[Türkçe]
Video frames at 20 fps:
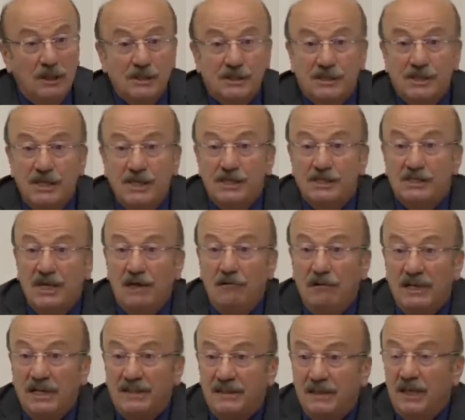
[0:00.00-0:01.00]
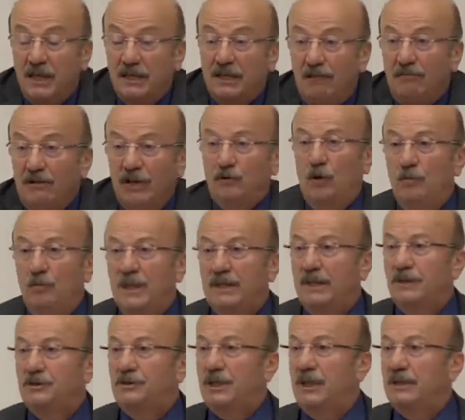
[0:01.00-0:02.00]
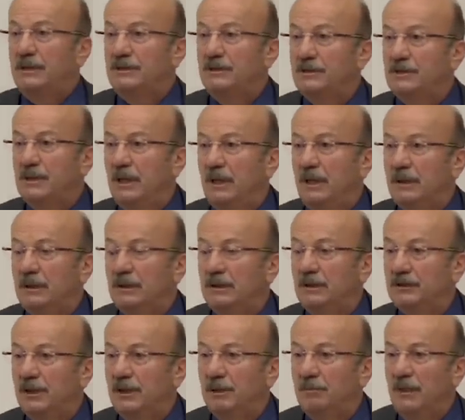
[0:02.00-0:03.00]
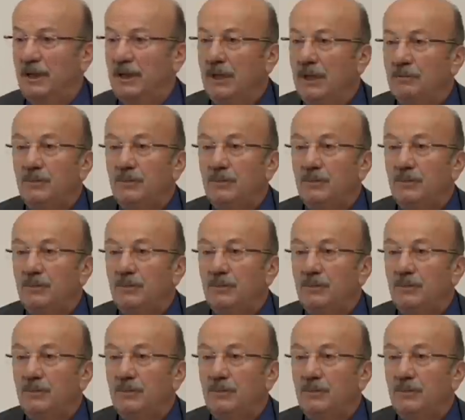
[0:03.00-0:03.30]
Siz devleti de devlet olmaktan çıkardınız değerli arkadaşlarım.